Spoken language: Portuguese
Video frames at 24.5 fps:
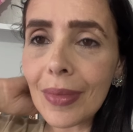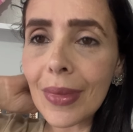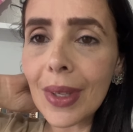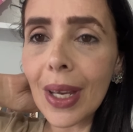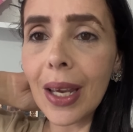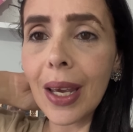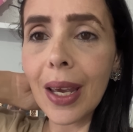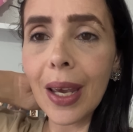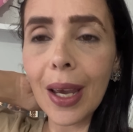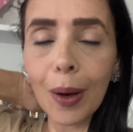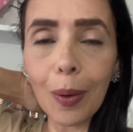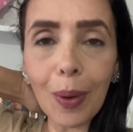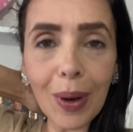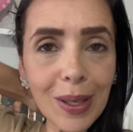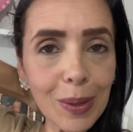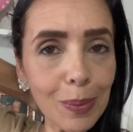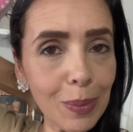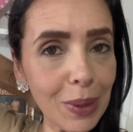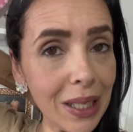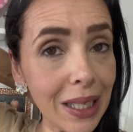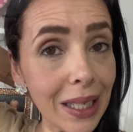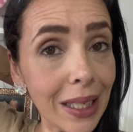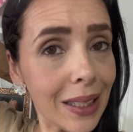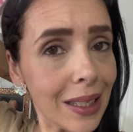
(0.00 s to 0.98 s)
é, com as
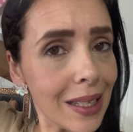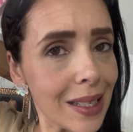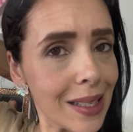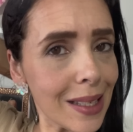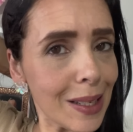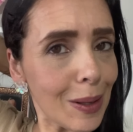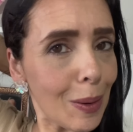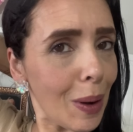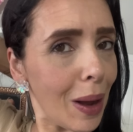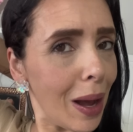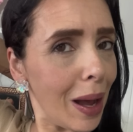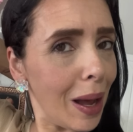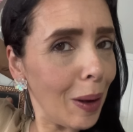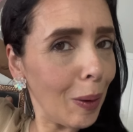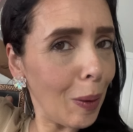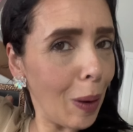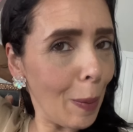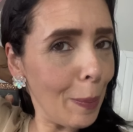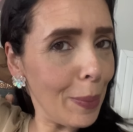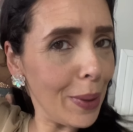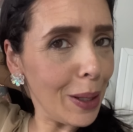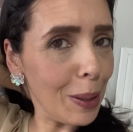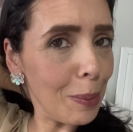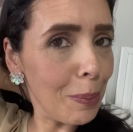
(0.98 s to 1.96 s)
meninas e com a, com
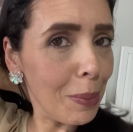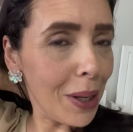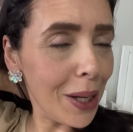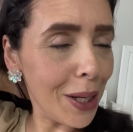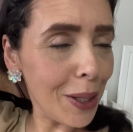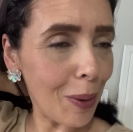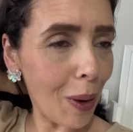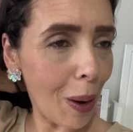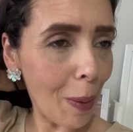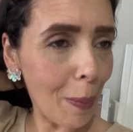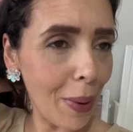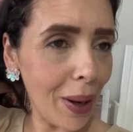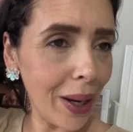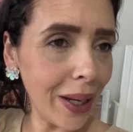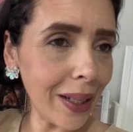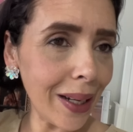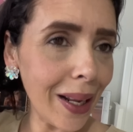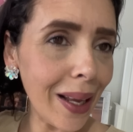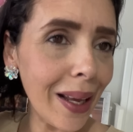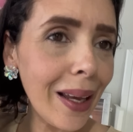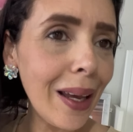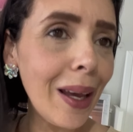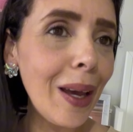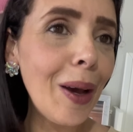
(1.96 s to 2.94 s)
a, minha irmã e com a mãe,
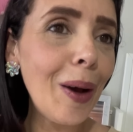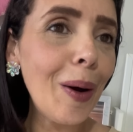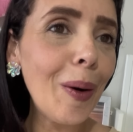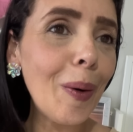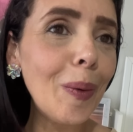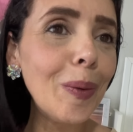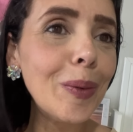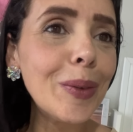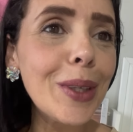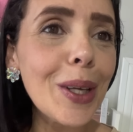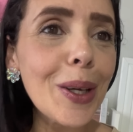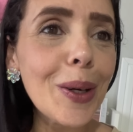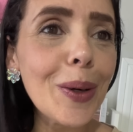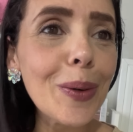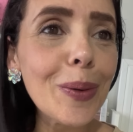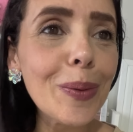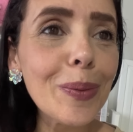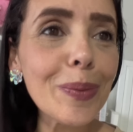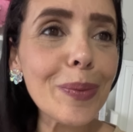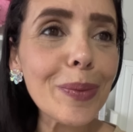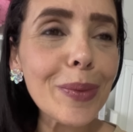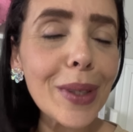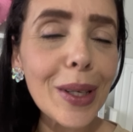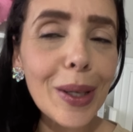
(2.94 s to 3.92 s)
né? Ontem eu,
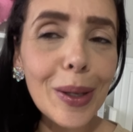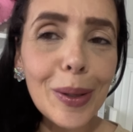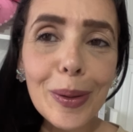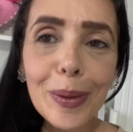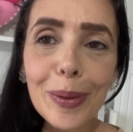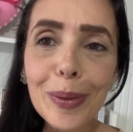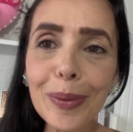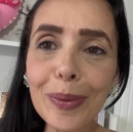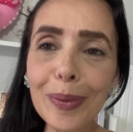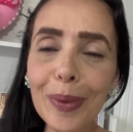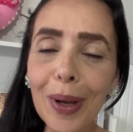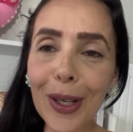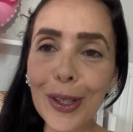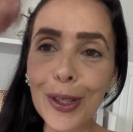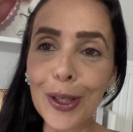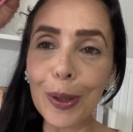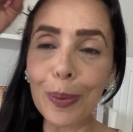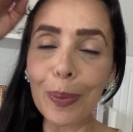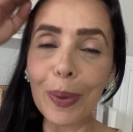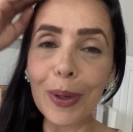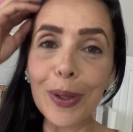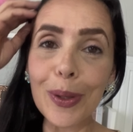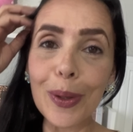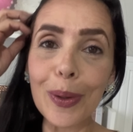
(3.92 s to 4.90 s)
eu, a
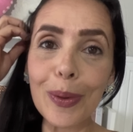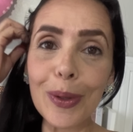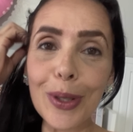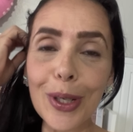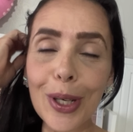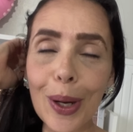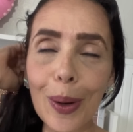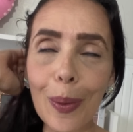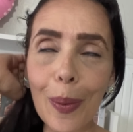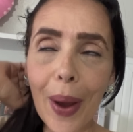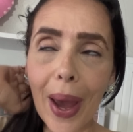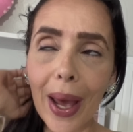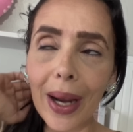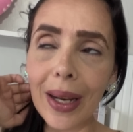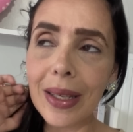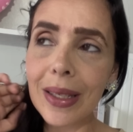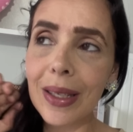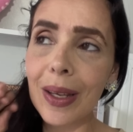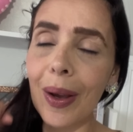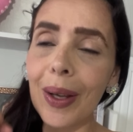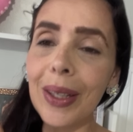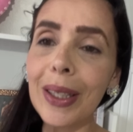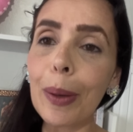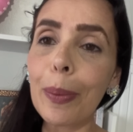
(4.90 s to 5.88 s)
gente passou o dia com elas
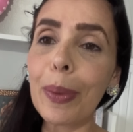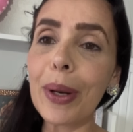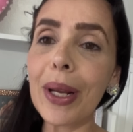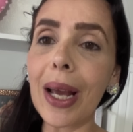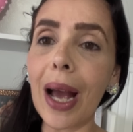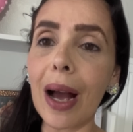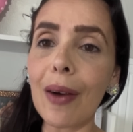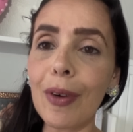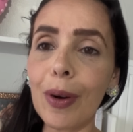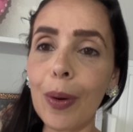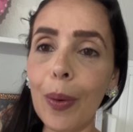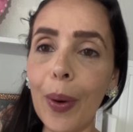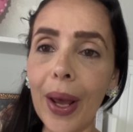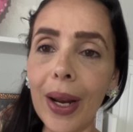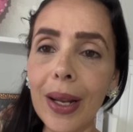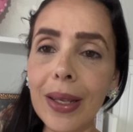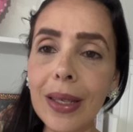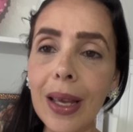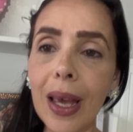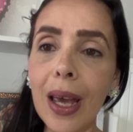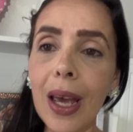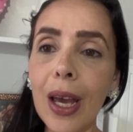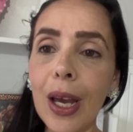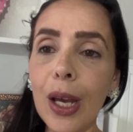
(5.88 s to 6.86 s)
e eu ainda brincava com
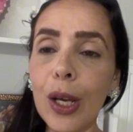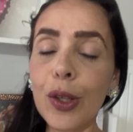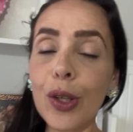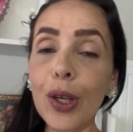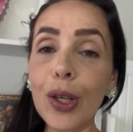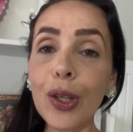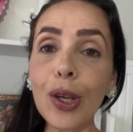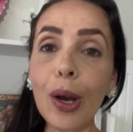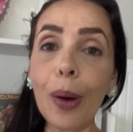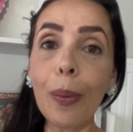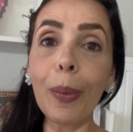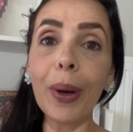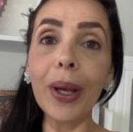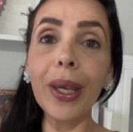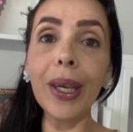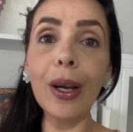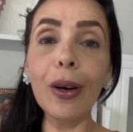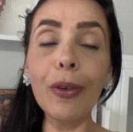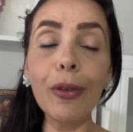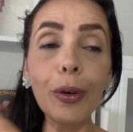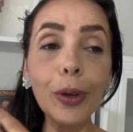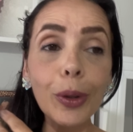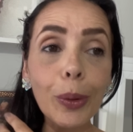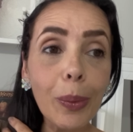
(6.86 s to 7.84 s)
elas. Gente, amanhã
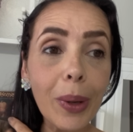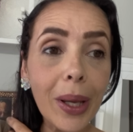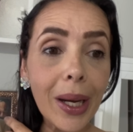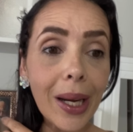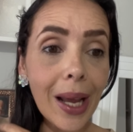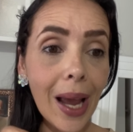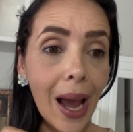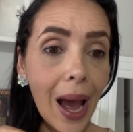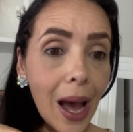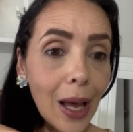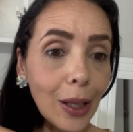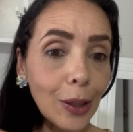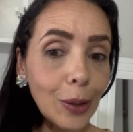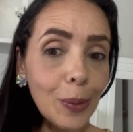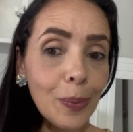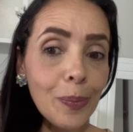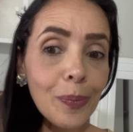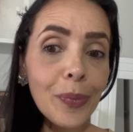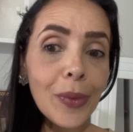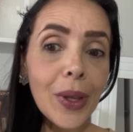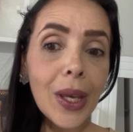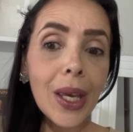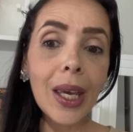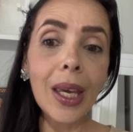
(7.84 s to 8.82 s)
eu vou no mercado
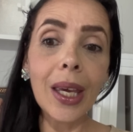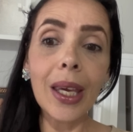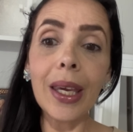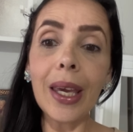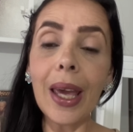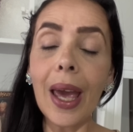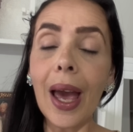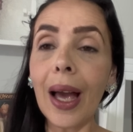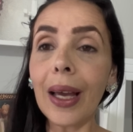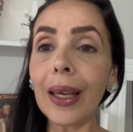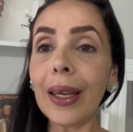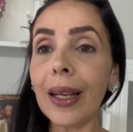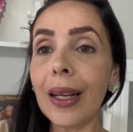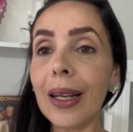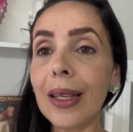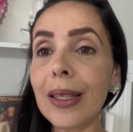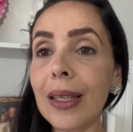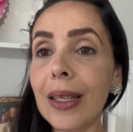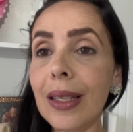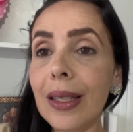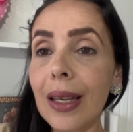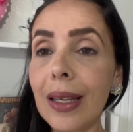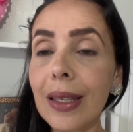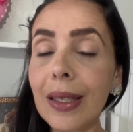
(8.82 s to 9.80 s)
e há é aquela
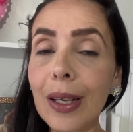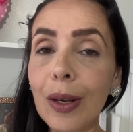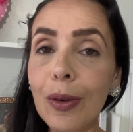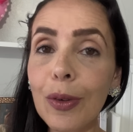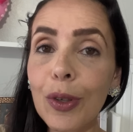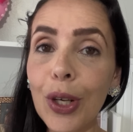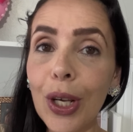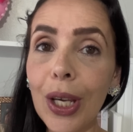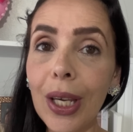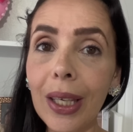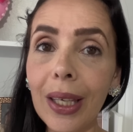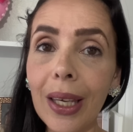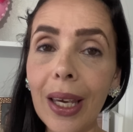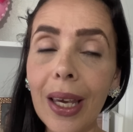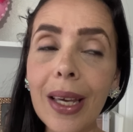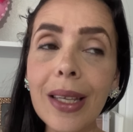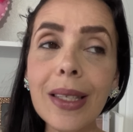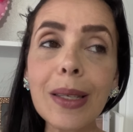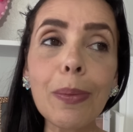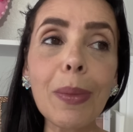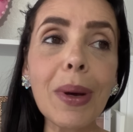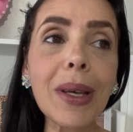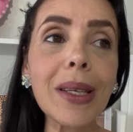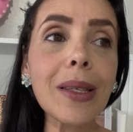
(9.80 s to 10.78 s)
sensação de
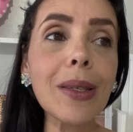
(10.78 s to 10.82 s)
riqueza, mas